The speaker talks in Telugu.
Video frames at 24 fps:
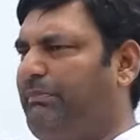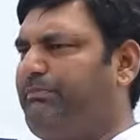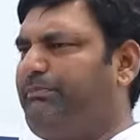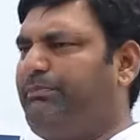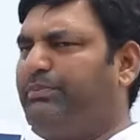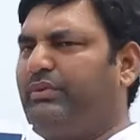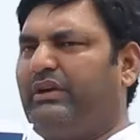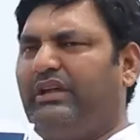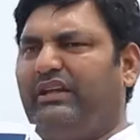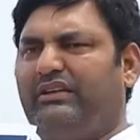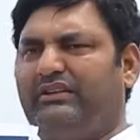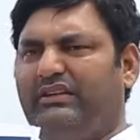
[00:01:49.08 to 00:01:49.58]

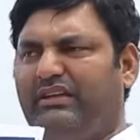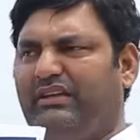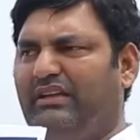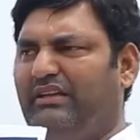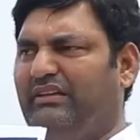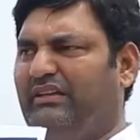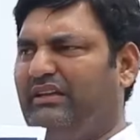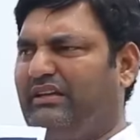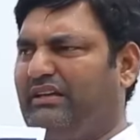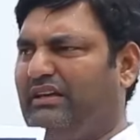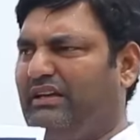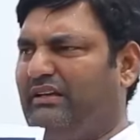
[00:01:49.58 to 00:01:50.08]
అప్పుడే
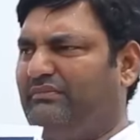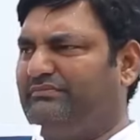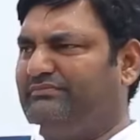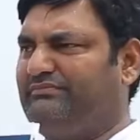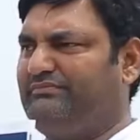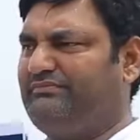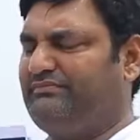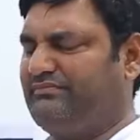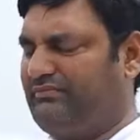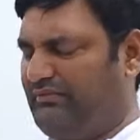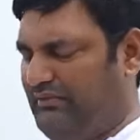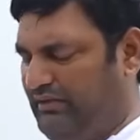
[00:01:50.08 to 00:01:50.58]
జరిగింది ఇక్కడ
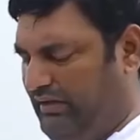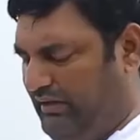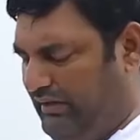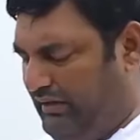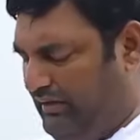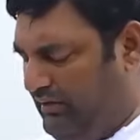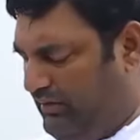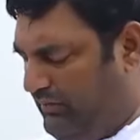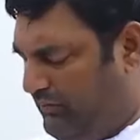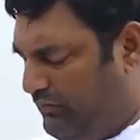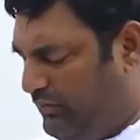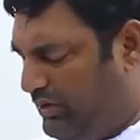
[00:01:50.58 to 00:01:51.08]

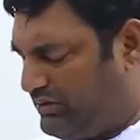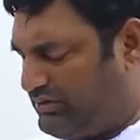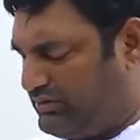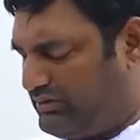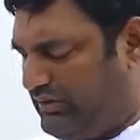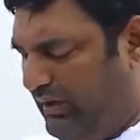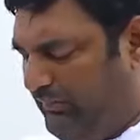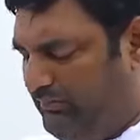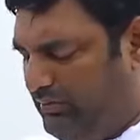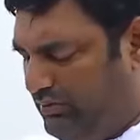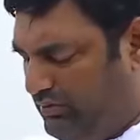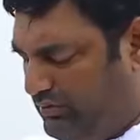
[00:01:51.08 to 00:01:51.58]

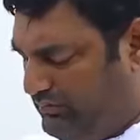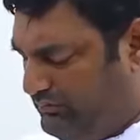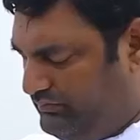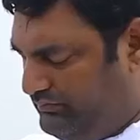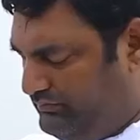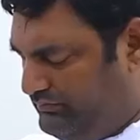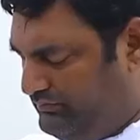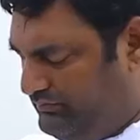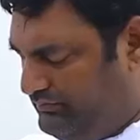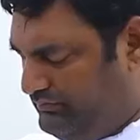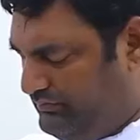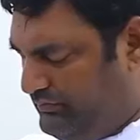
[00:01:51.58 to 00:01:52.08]
మొత్తము
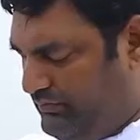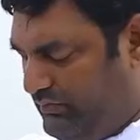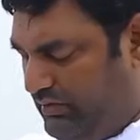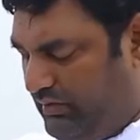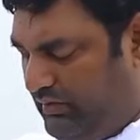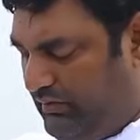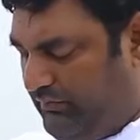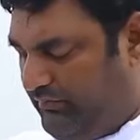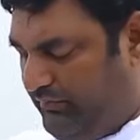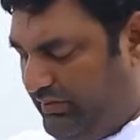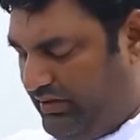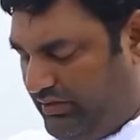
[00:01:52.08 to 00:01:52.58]

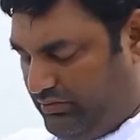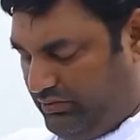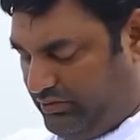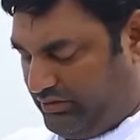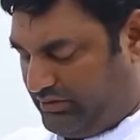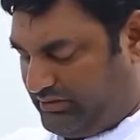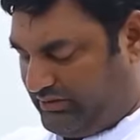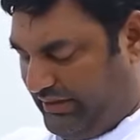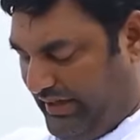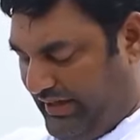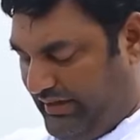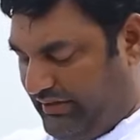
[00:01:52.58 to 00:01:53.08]
మీరు
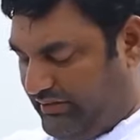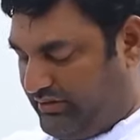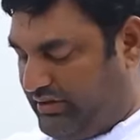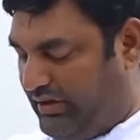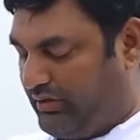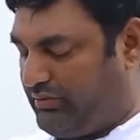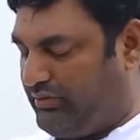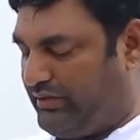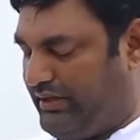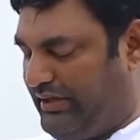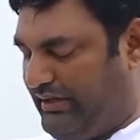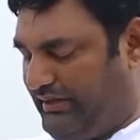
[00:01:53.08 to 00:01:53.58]
చూస్తే
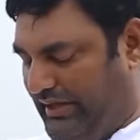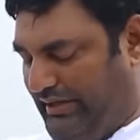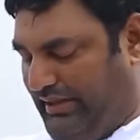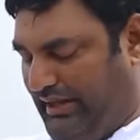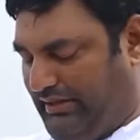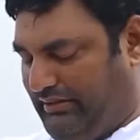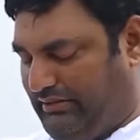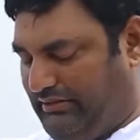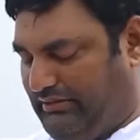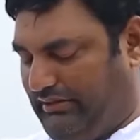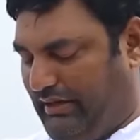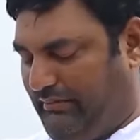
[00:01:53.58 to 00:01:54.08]
చెరువు కింద
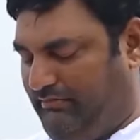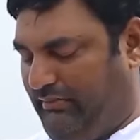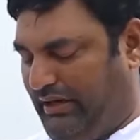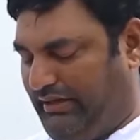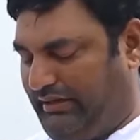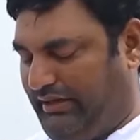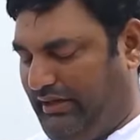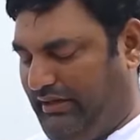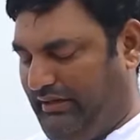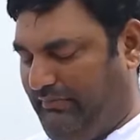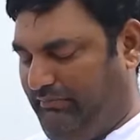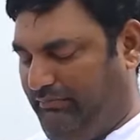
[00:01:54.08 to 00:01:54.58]
ఇదంతా
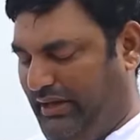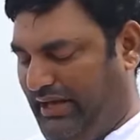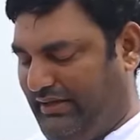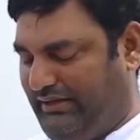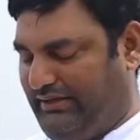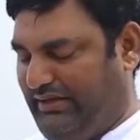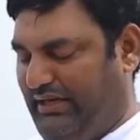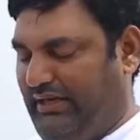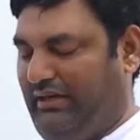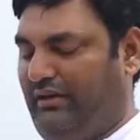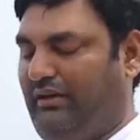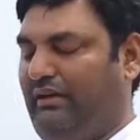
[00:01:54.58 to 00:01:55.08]
మట్టి
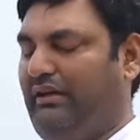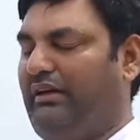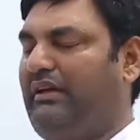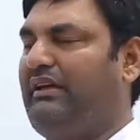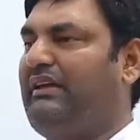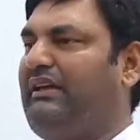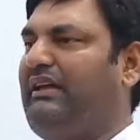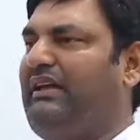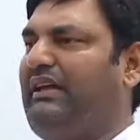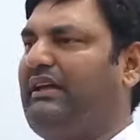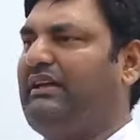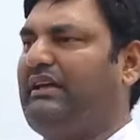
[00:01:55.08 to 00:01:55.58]
నింపేసి
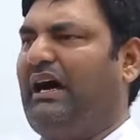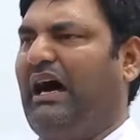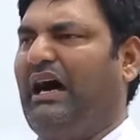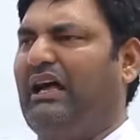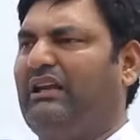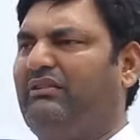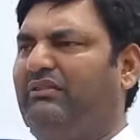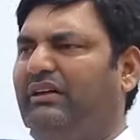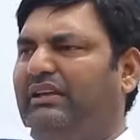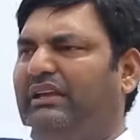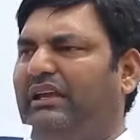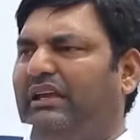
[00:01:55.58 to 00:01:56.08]
ఈ
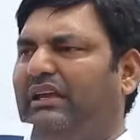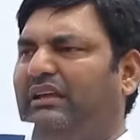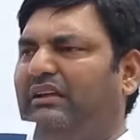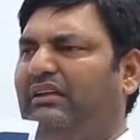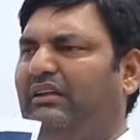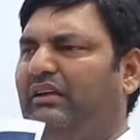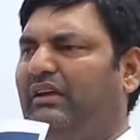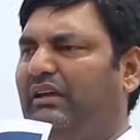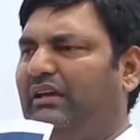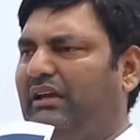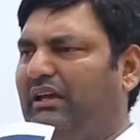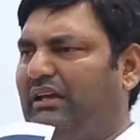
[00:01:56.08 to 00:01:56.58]
కాలువని
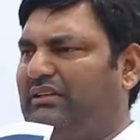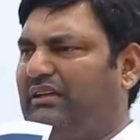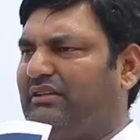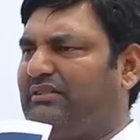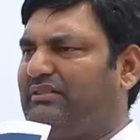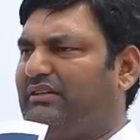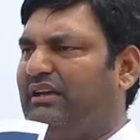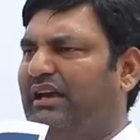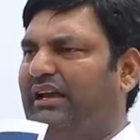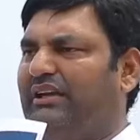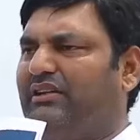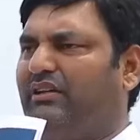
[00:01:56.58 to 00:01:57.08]
ఇట్లా
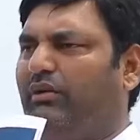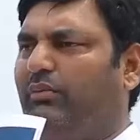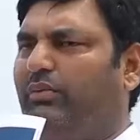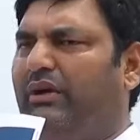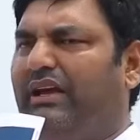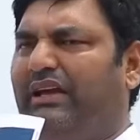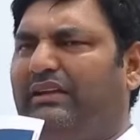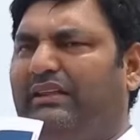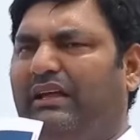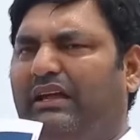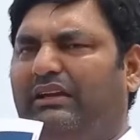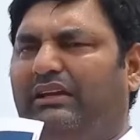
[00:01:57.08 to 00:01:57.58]
స్ట్రేట్గా
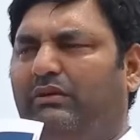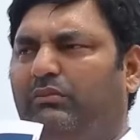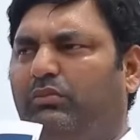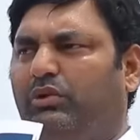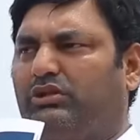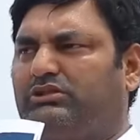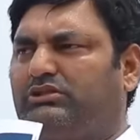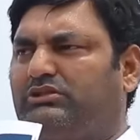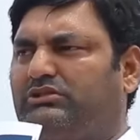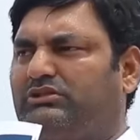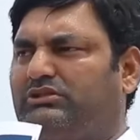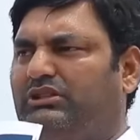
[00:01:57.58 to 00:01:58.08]
పోయేదాన్ని
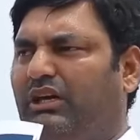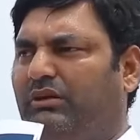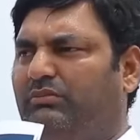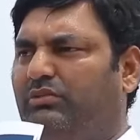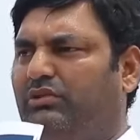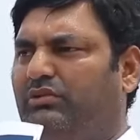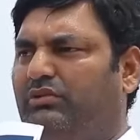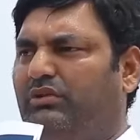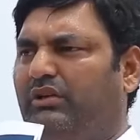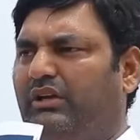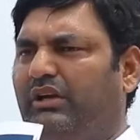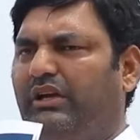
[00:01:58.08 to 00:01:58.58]

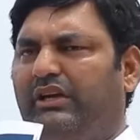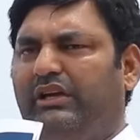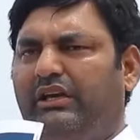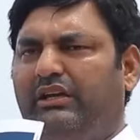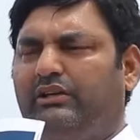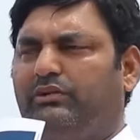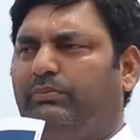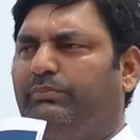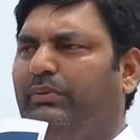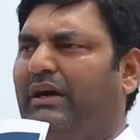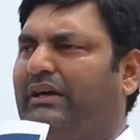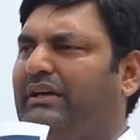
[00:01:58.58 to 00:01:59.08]
మొత్తము
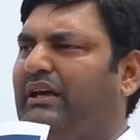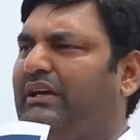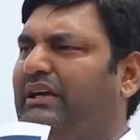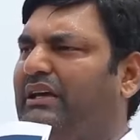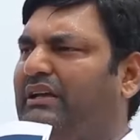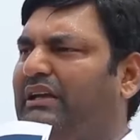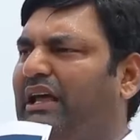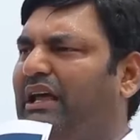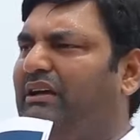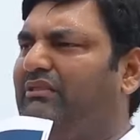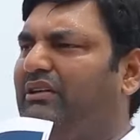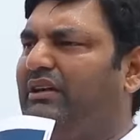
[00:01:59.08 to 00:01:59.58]
ఇటు
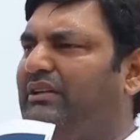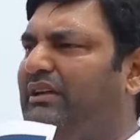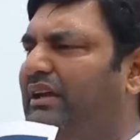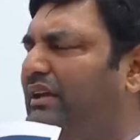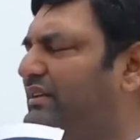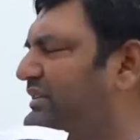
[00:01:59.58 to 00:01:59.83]
పక్కకి డైవర్ట్